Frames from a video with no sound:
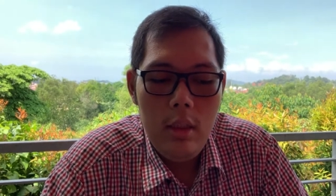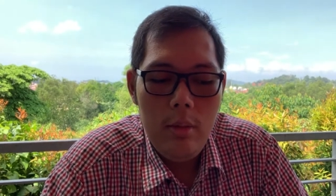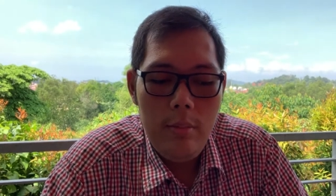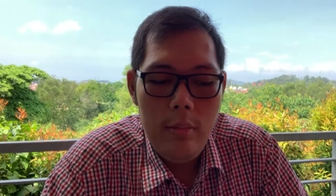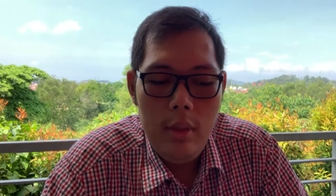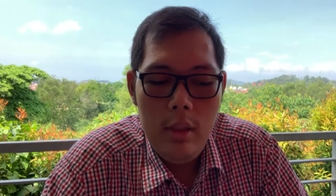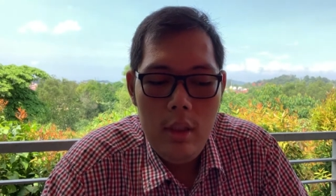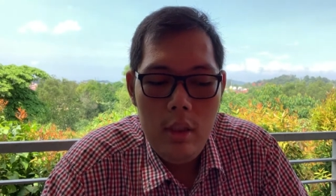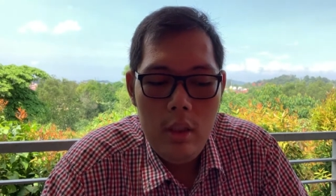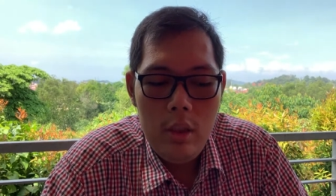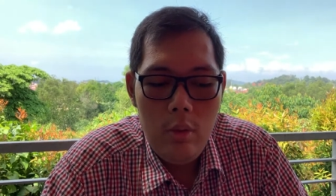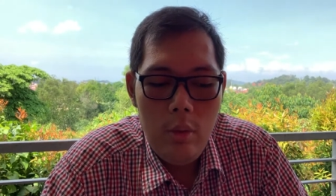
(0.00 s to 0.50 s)

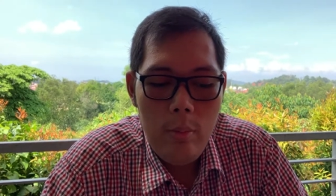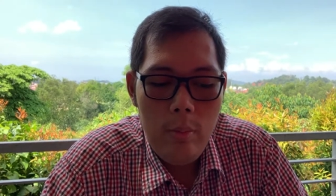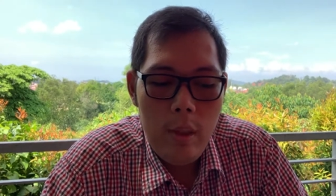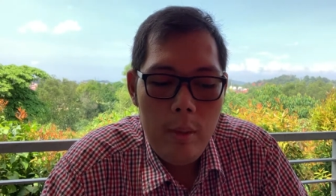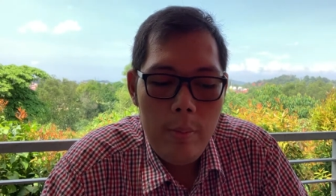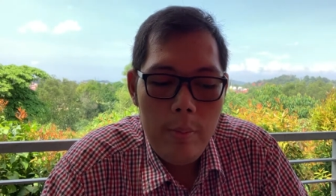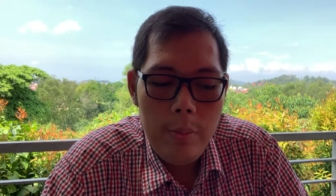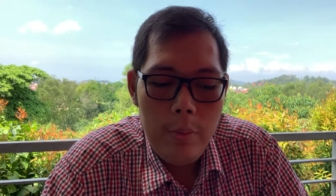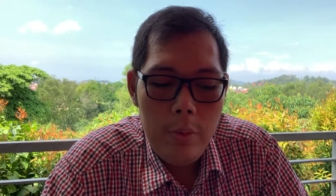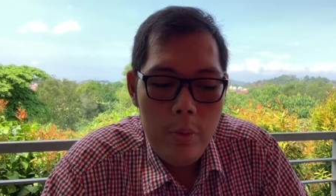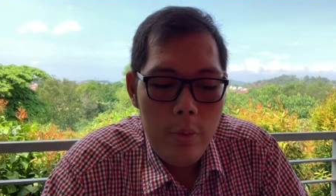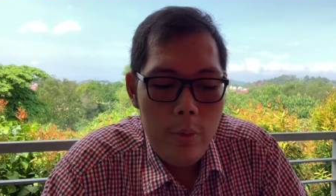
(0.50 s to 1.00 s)
Mahasiswa
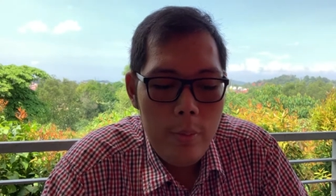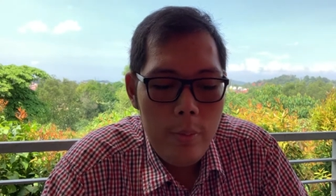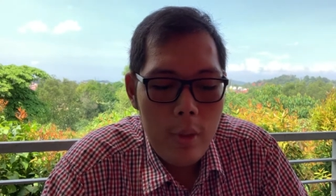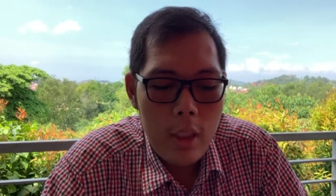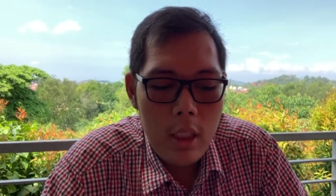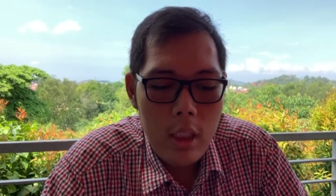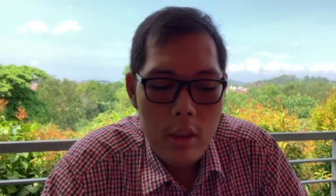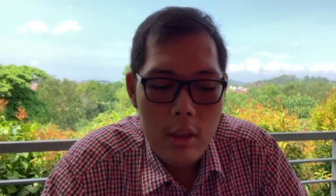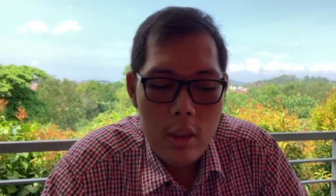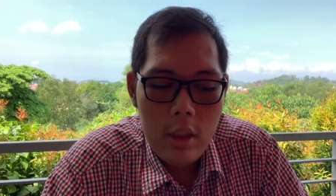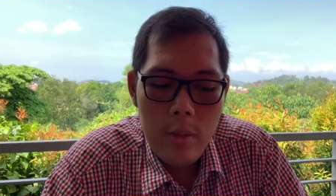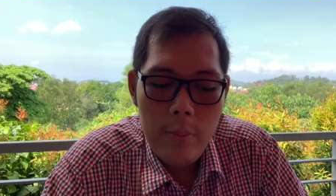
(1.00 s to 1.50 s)
mampu
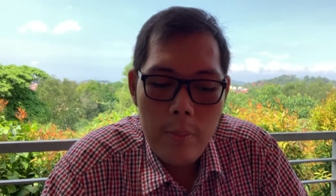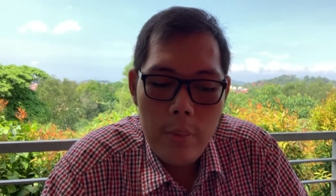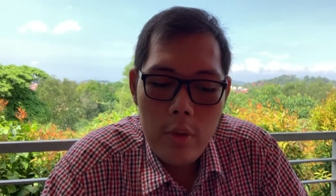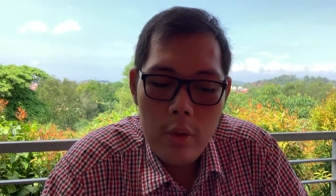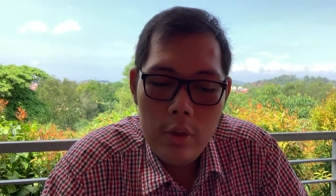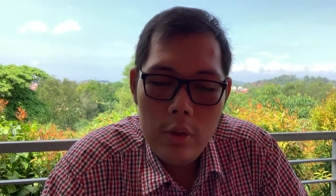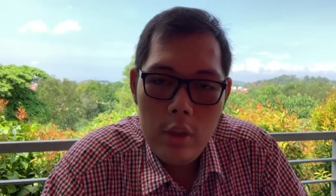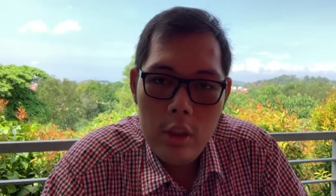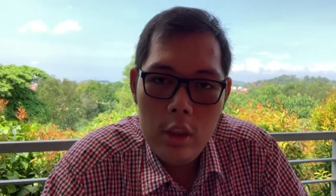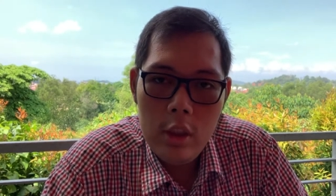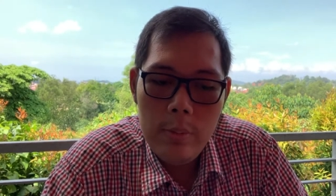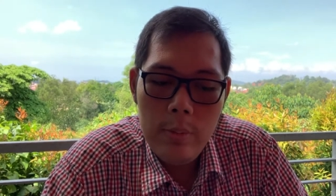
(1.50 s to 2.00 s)
merancang
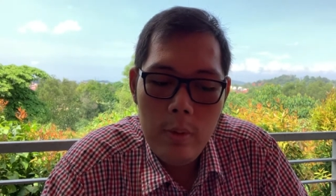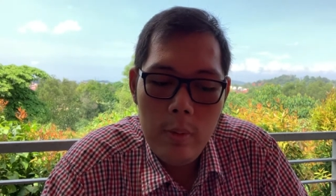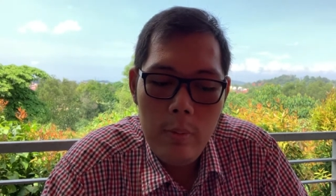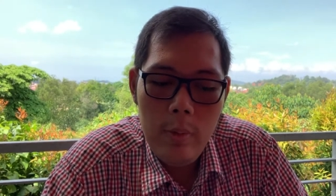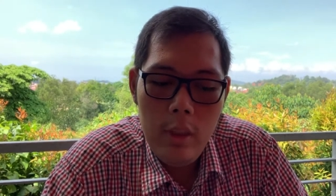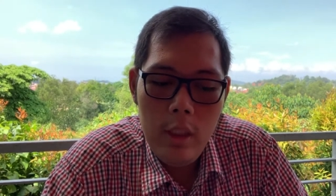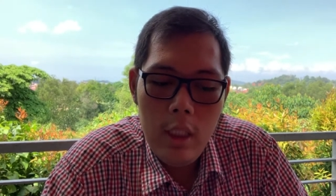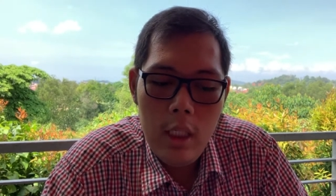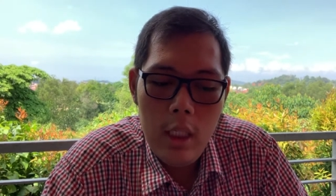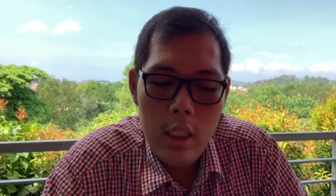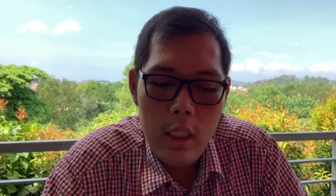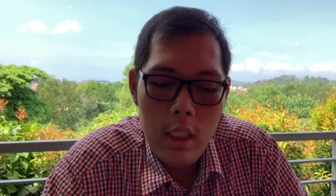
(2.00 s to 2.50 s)
proses
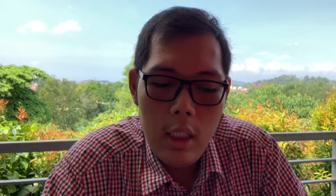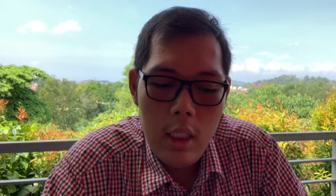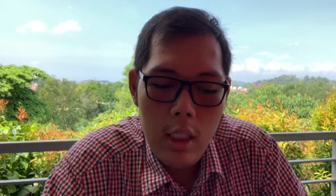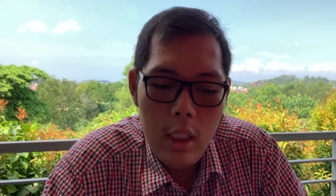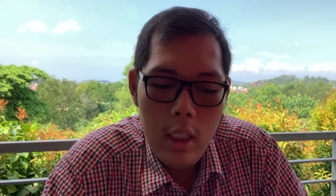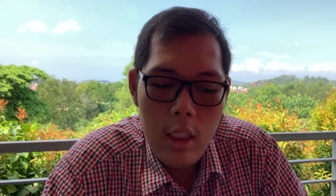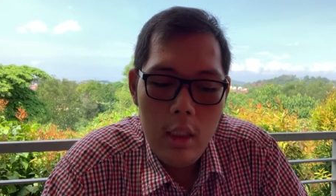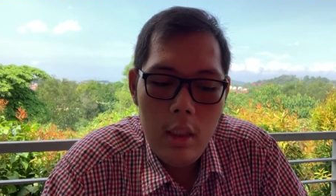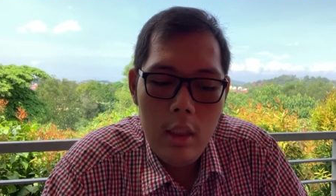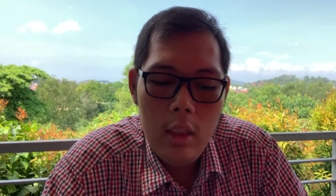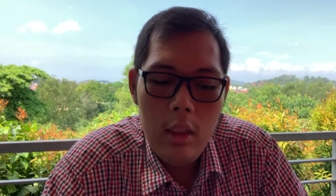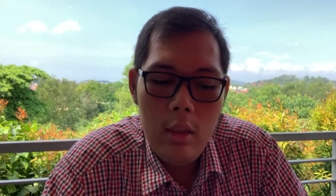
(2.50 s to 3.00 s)

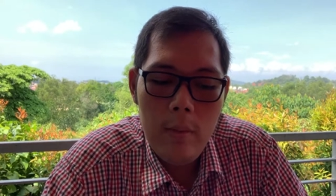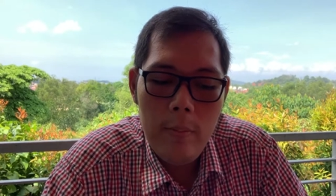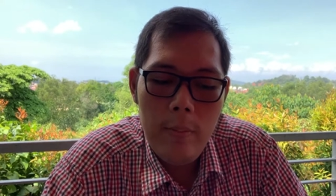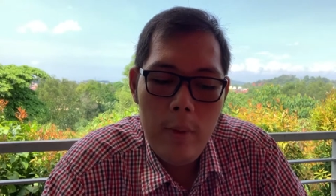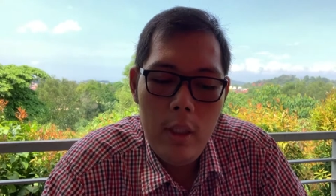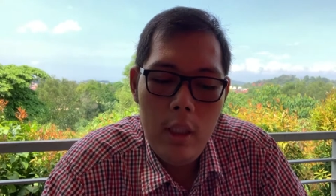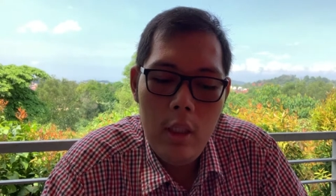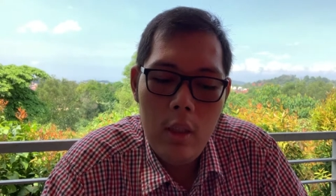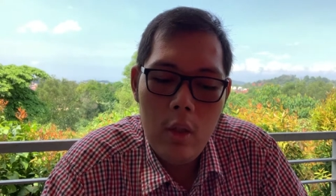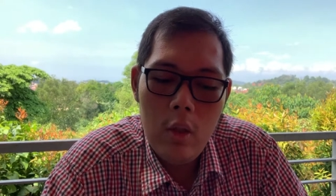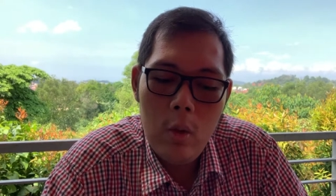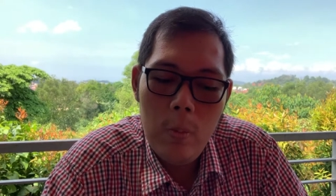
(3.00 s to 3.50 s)
pemeliharaan
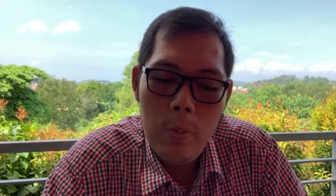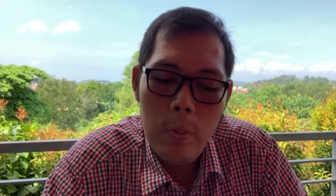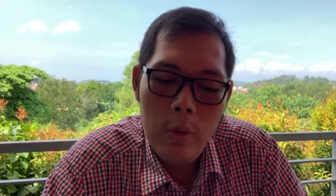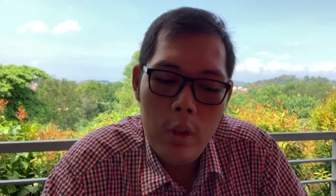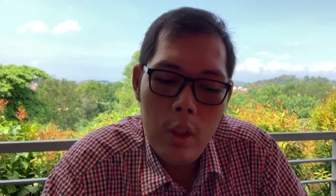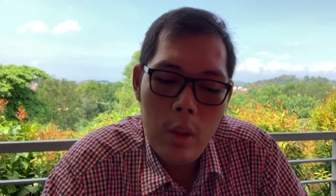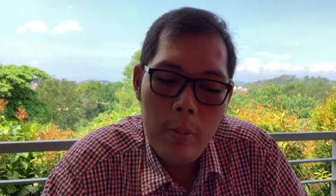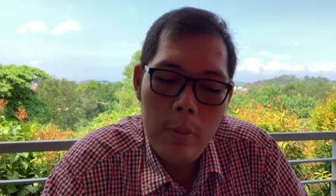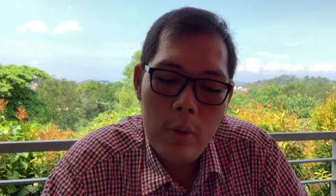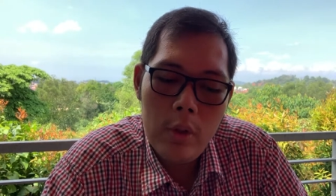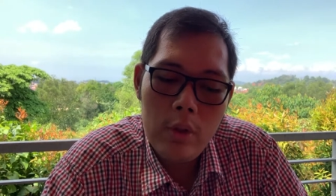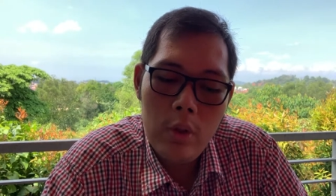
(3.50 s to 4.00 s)
pada
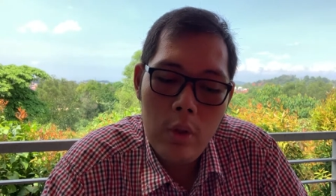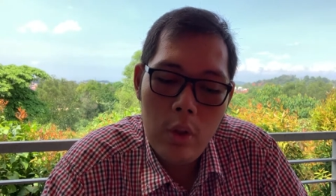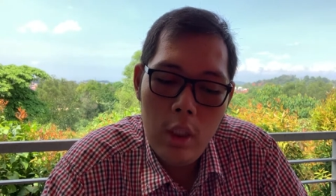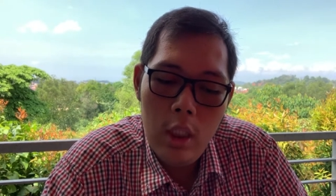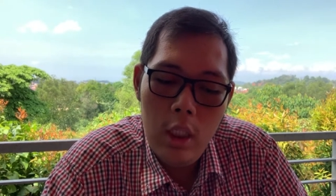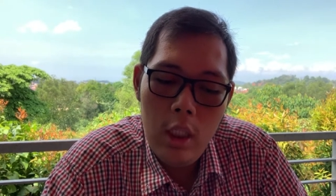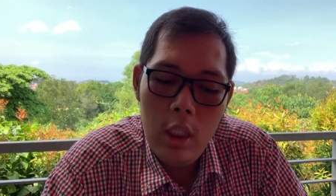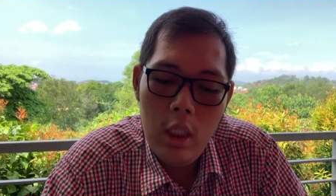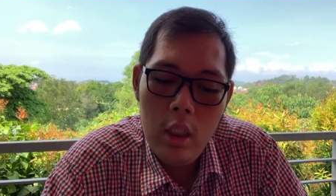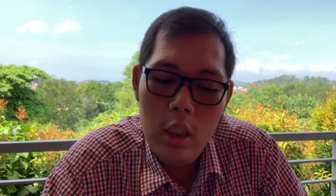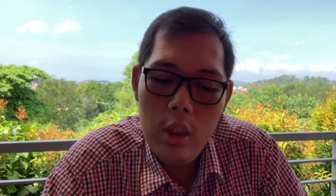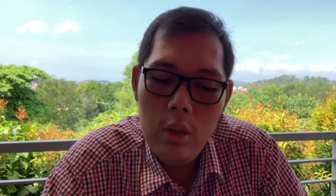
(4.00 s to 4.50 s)
komputer
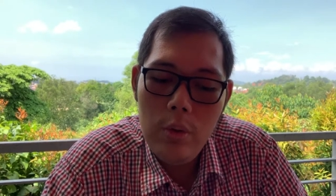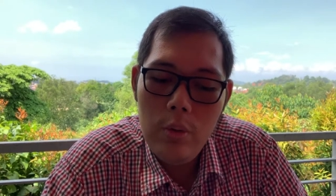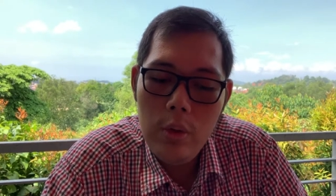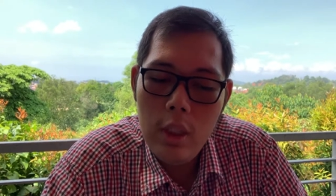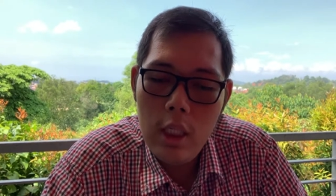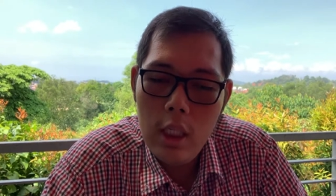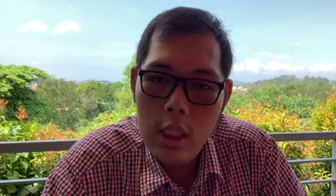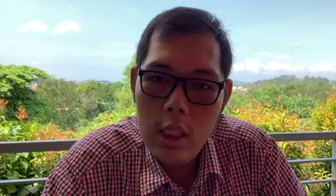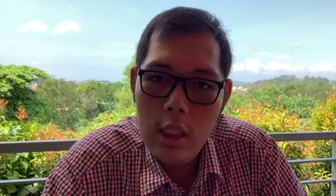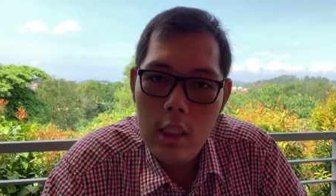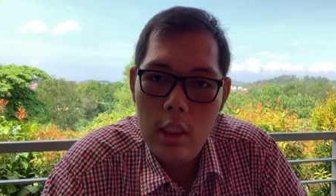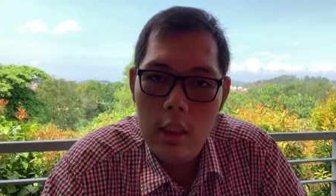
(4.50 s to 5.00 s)
personal yang
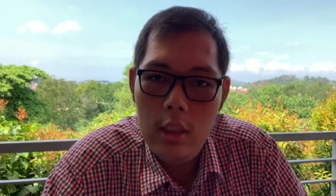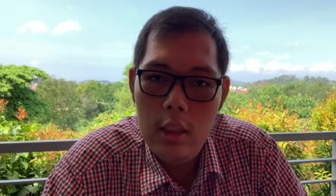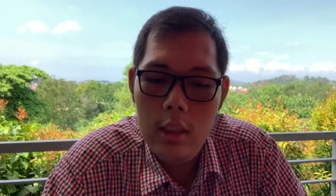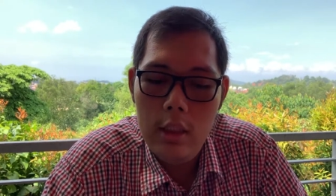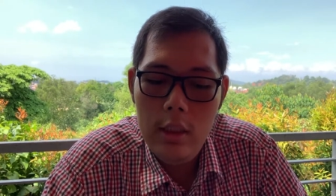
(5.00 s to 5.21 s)
digunakan.